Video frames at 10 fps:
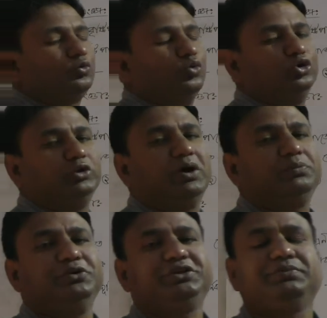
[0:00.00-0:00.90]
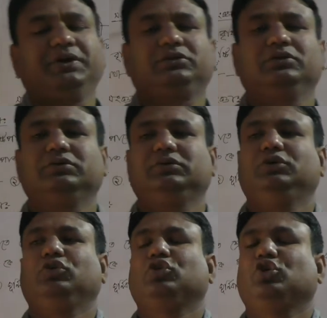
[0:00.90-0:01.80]
ঘূর্ণিবাদ বৃষ্টিপাত
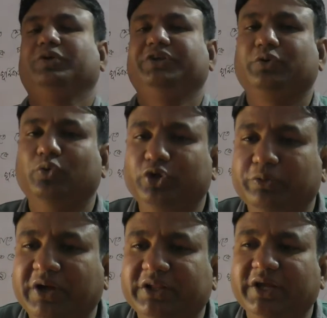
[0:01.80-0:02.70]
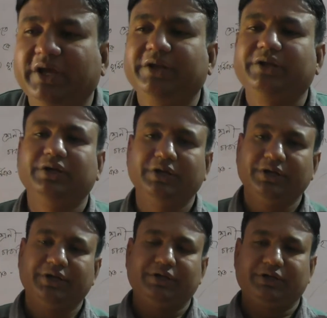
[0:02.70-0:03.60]
লক্ষ্য করবো যে ঘূর্ণিবাতের
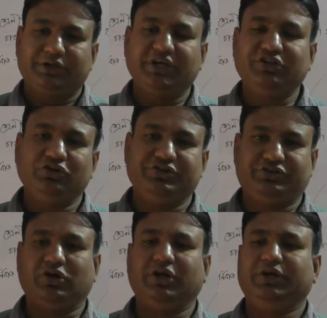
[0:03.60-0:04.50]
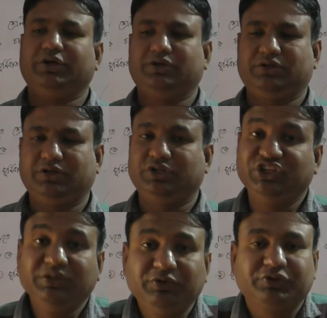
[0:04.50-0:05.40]
কেন্দ্রস্থলে
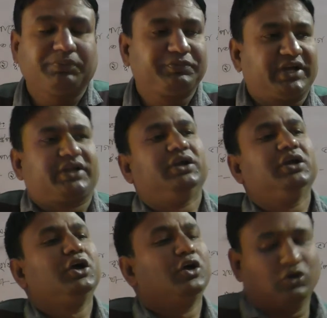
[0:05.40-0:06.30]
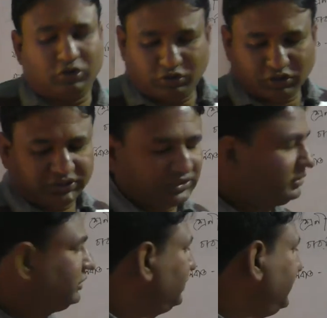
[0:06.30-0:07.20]
নিম্নচাপ থাকায় অর্থাৎ
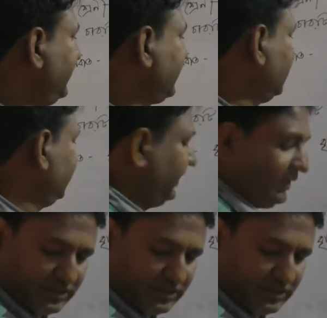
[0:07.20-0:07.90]
এখানে